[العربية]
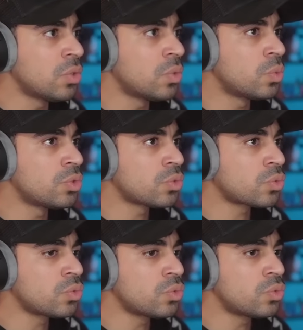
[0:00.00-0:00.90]

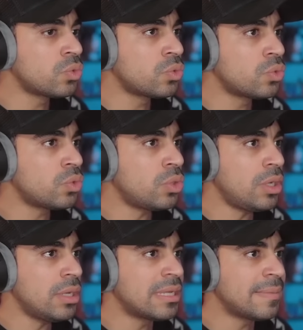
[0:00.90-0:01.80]

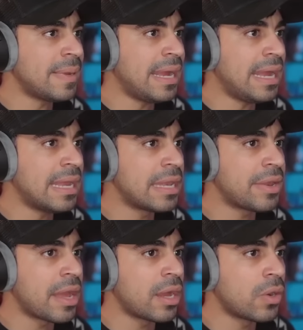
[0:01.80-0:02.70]
ونروح
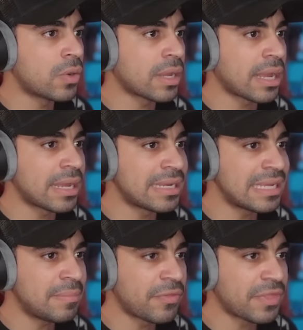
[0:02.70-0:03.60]
لمحلنا اوكي
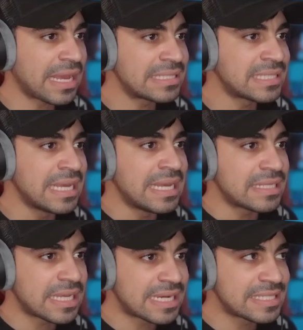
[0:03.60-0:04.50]
هني منطقة
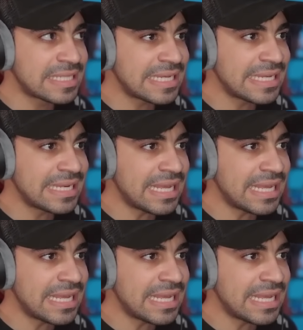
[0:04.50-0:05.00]
تخزين